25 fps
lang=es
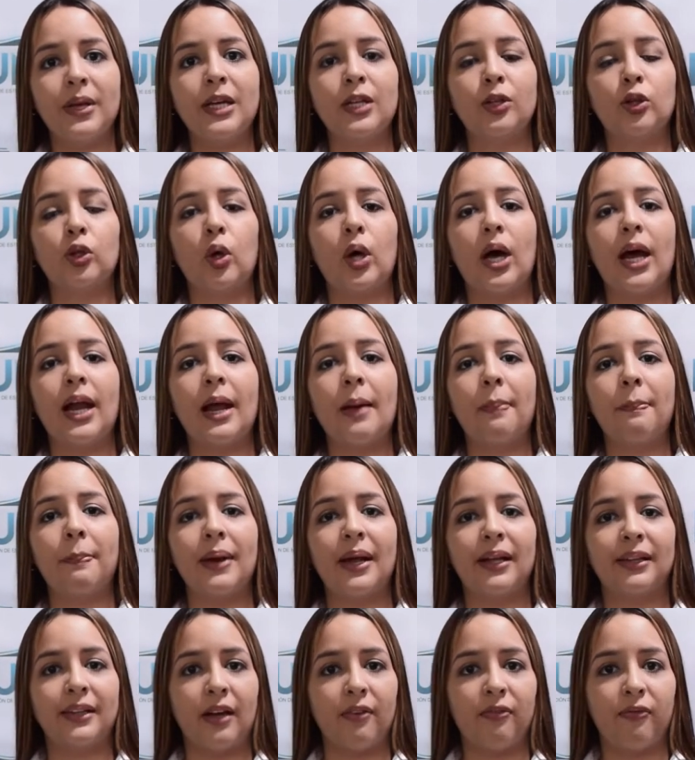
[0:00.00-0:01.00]
y todas las
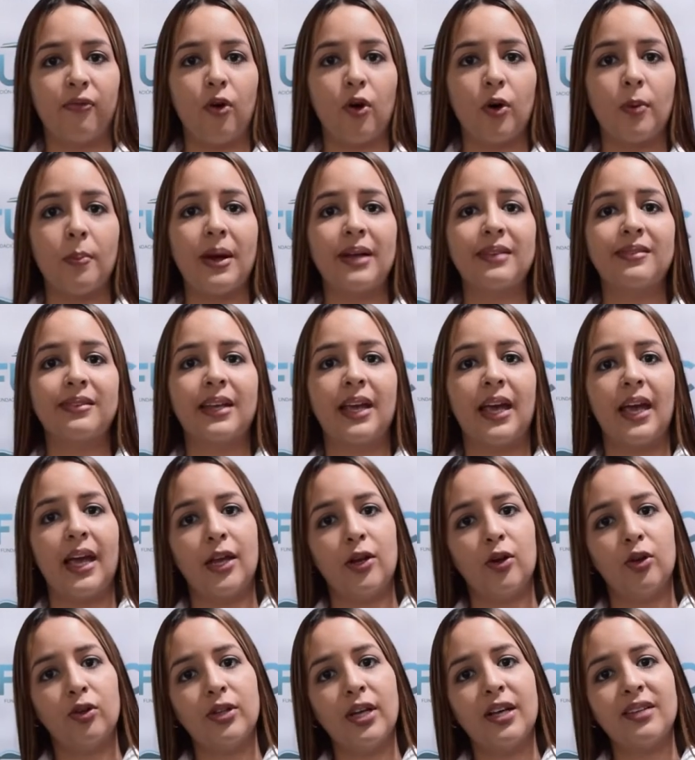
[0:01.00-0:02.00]
plataformas que
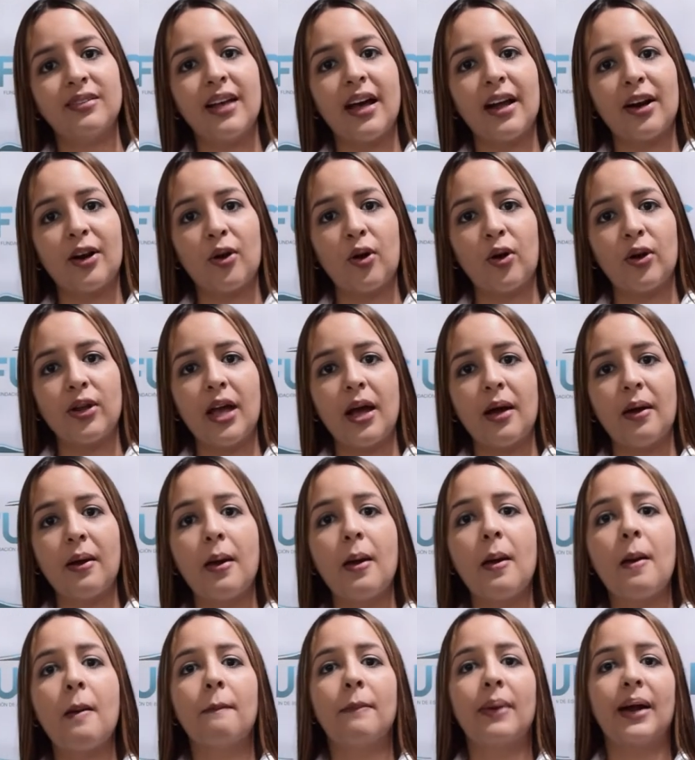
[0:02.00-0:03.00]
ellos desarrollan
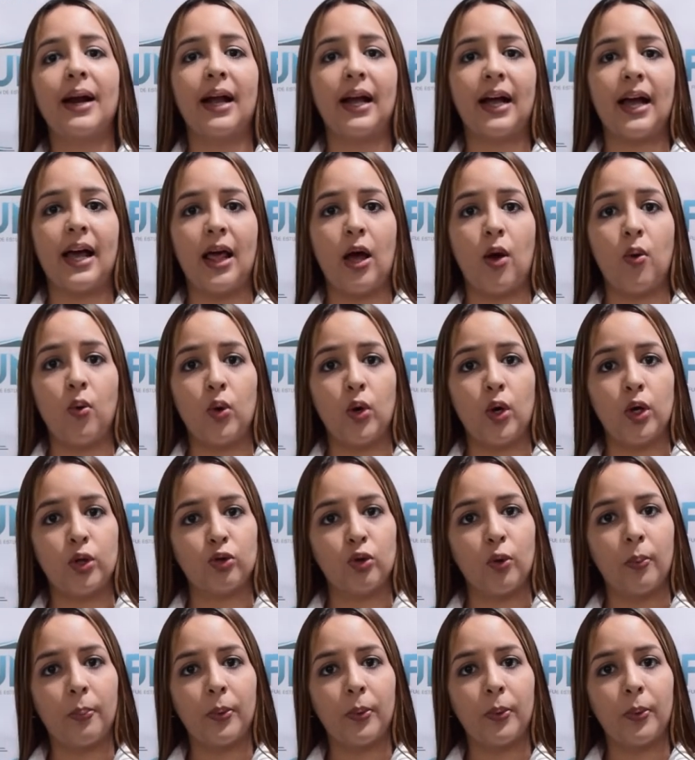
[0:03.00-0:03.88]
para cada uno de sus